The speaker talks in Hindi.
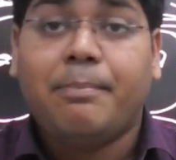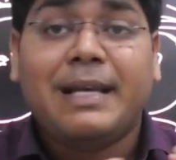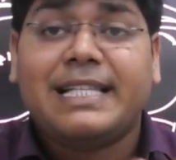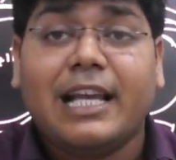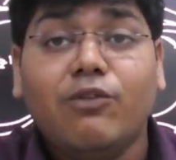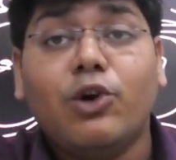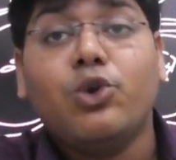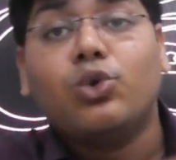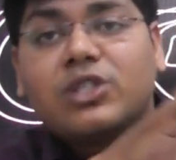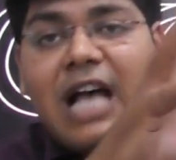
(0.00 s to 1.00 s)
बेसिकली वो
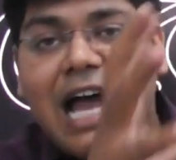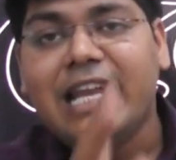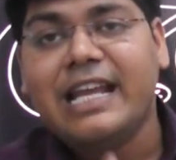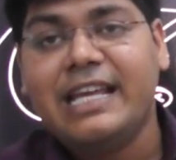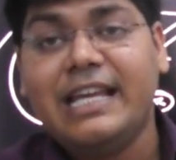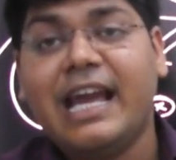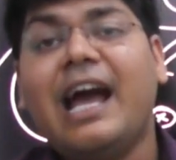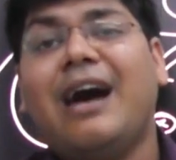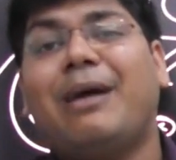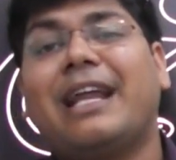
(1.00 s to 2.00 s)
नुकसान नहीं
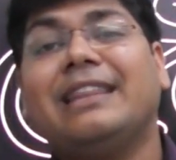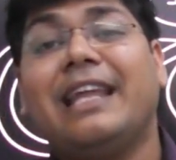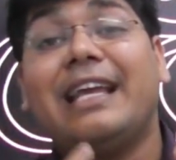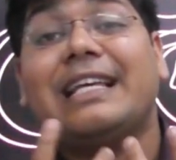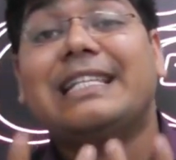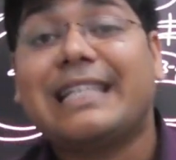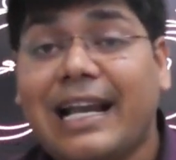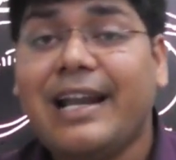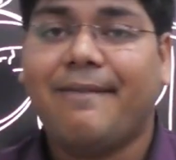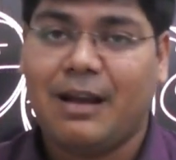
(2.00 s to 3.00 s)
है हमारे अंदर एक
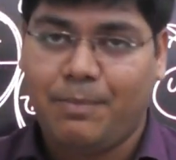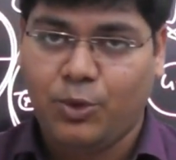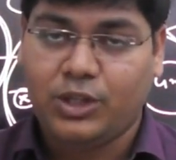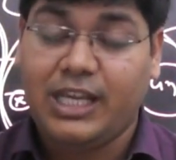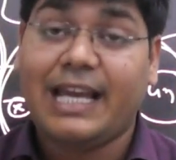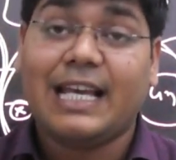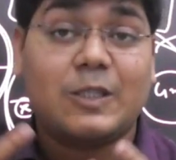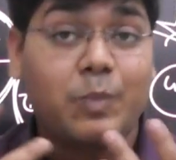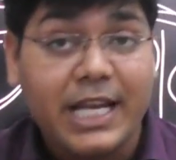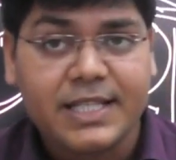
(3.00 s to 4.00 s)
स्किल डेवलप होती है एक
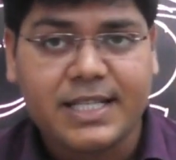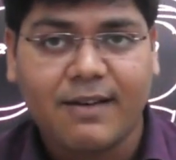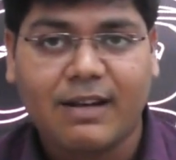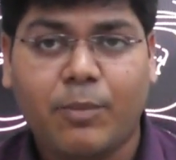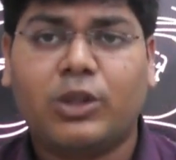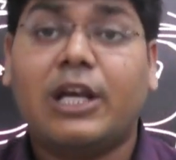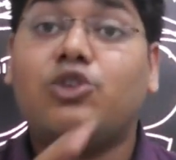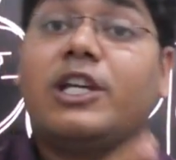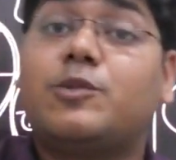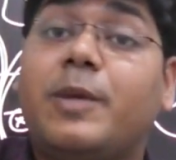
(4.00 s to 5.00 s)
एक्सपीरियंस डेवलप होता है
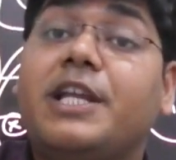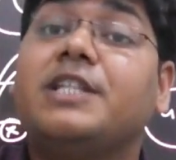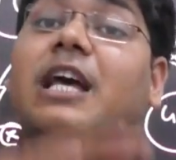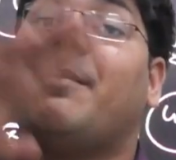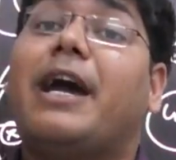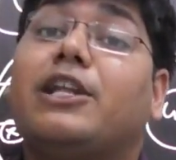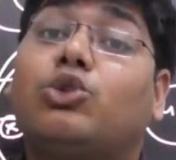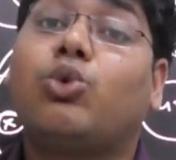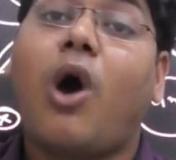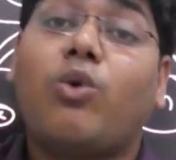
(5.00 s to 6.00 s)
जो एक्सपीरियंस हमारे
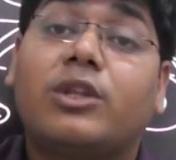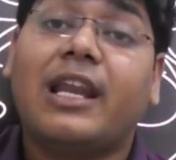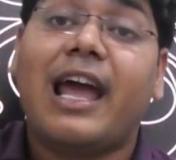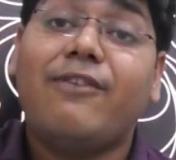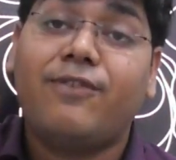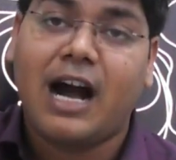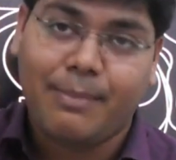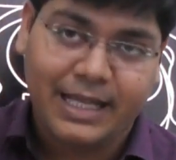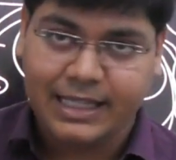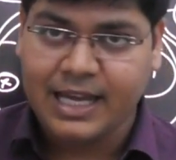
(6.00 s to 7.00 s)
थ्रू आउट द लाइफ
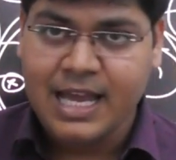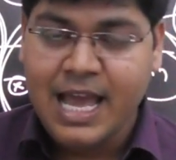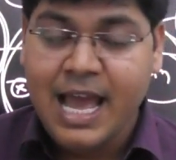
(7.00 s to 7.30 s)
काम आता है